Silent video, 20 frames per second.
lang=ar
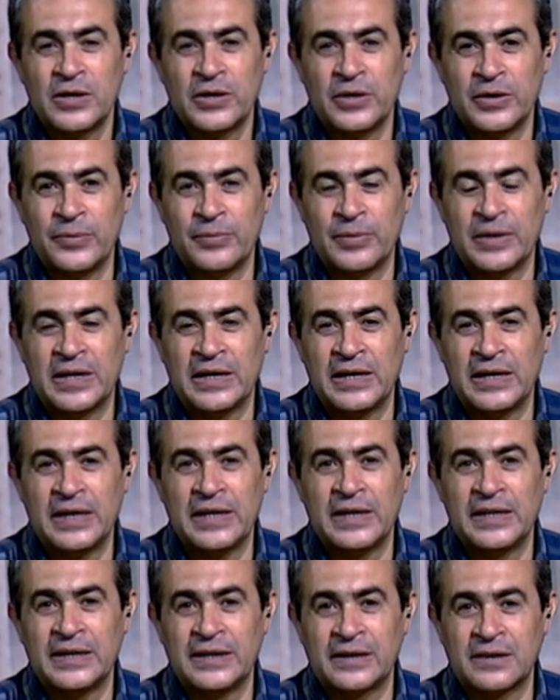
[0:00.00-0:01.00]
من
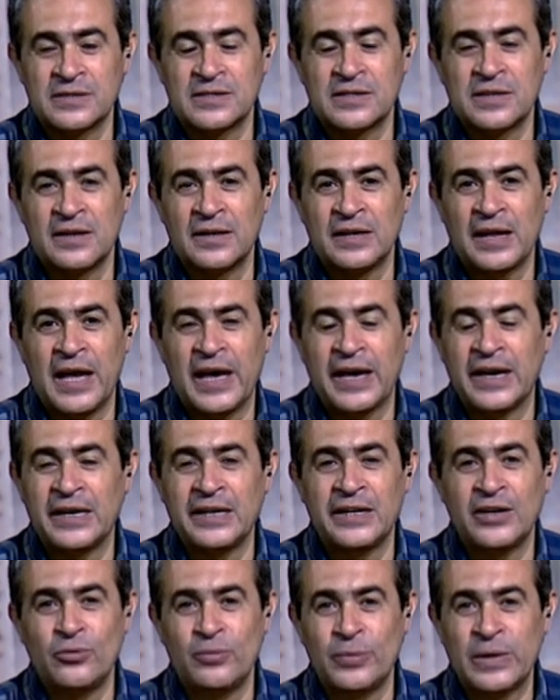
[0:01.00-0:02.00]
خلال رصدها للحياه
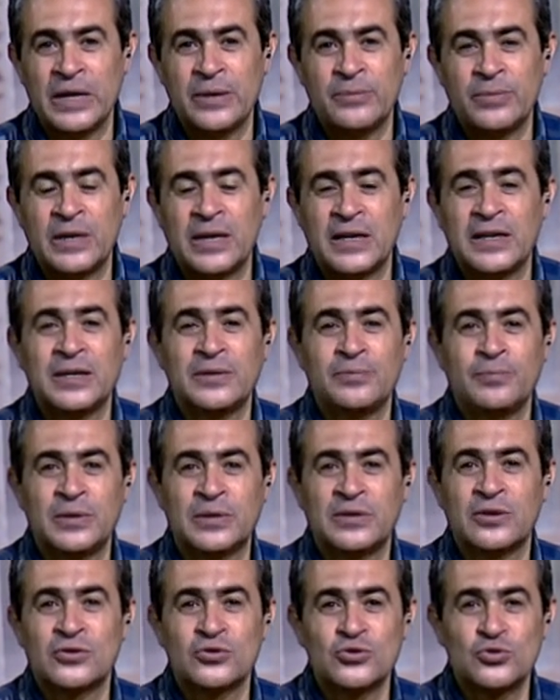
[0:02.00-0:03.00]
اليوميه كانت
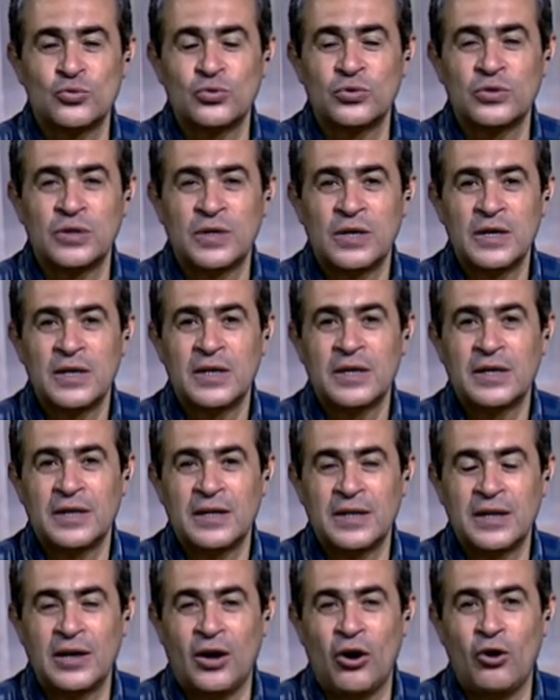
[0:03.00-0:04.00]
بترصد
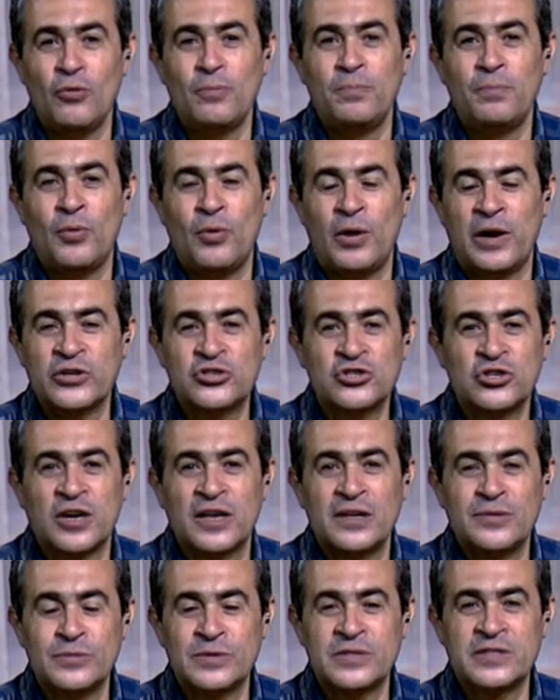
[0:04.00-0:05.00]
حب
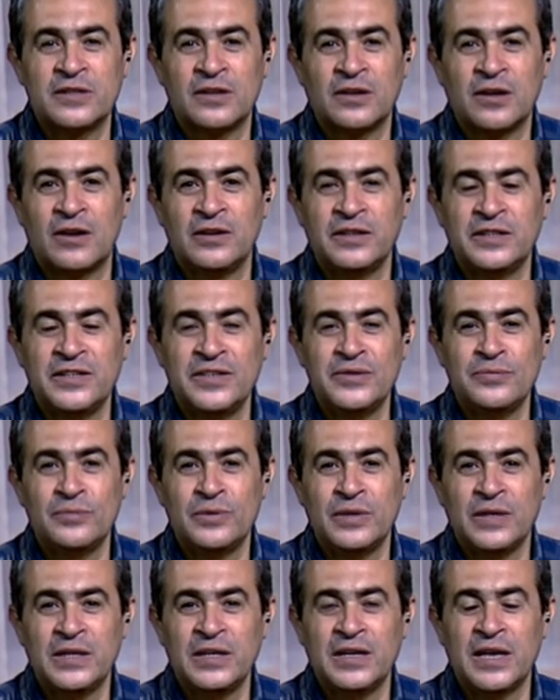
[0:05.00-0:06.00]
وعشق المصري
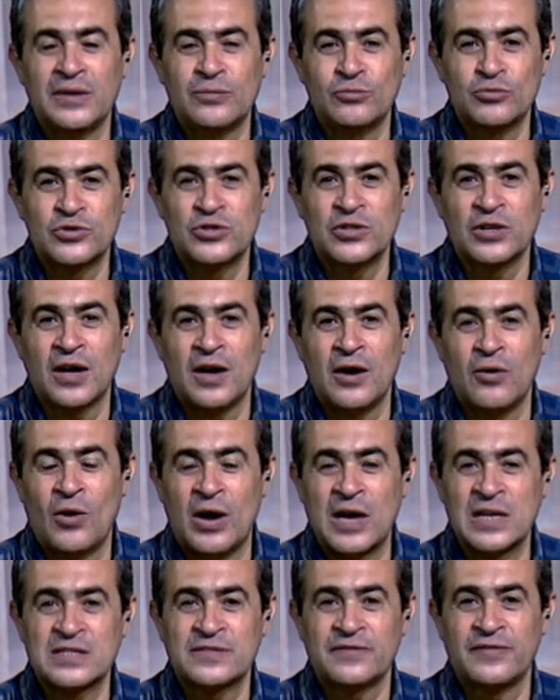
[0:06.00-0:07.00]
القديم للموسيقى
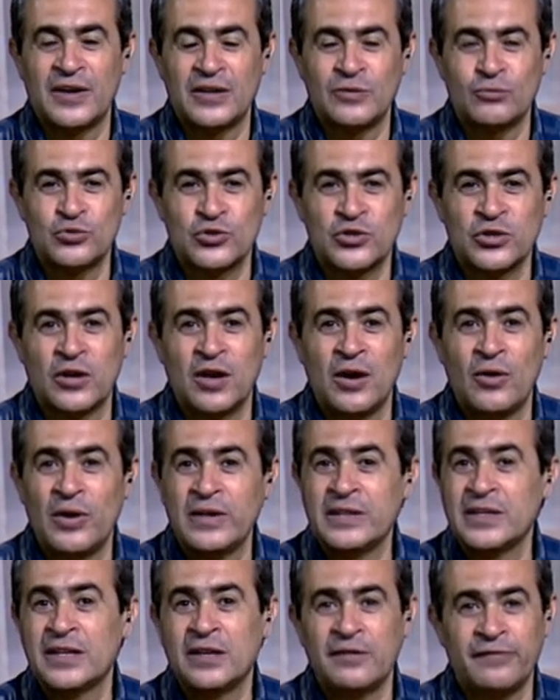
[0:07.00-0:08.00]
وعزف الموسيقى
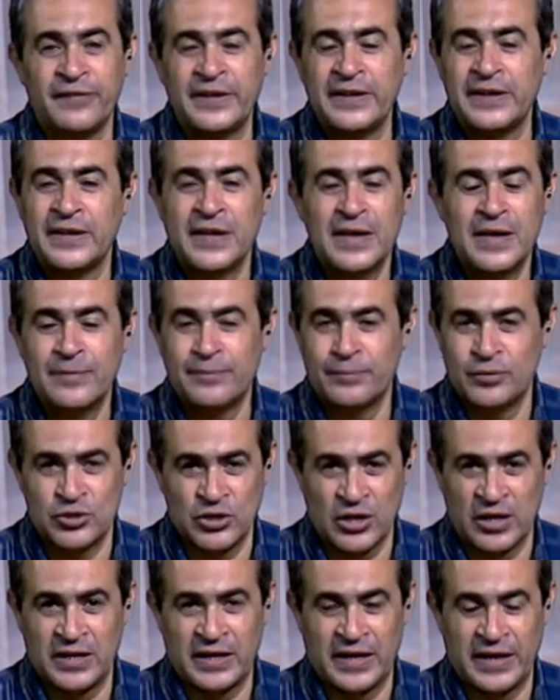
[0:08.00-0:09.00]
وايضا الفن
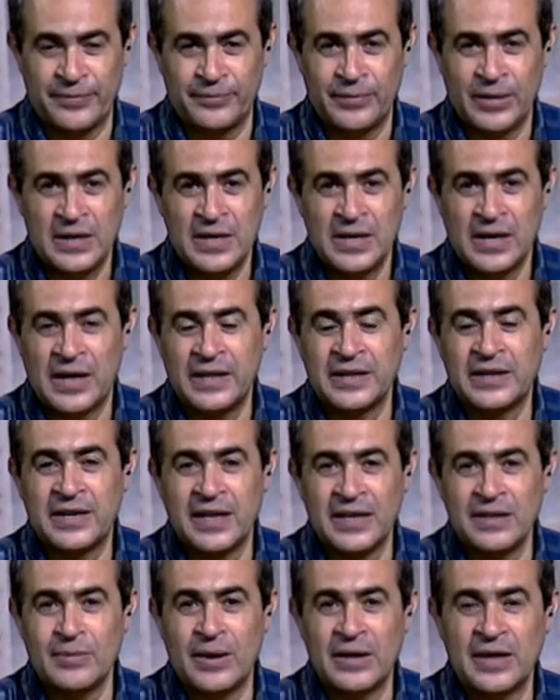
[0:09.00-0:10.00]
بشكل عام.
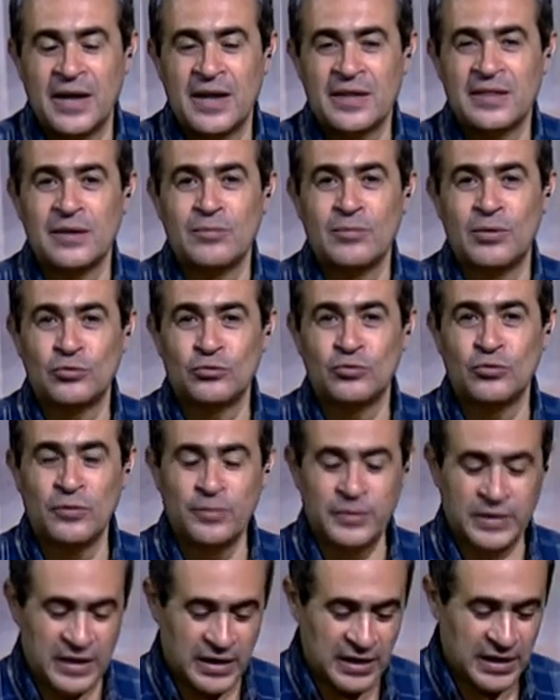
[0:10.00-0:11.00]
هنتكلم عن هذا الموضوع
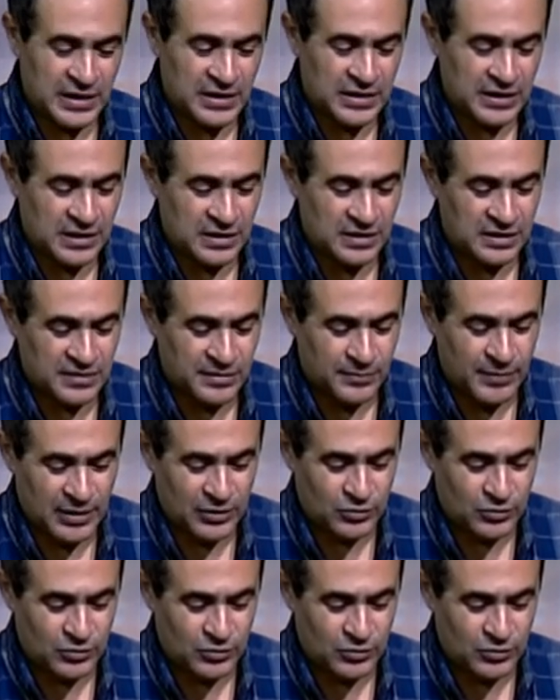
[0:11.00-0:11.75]
من خلال لقائنا مع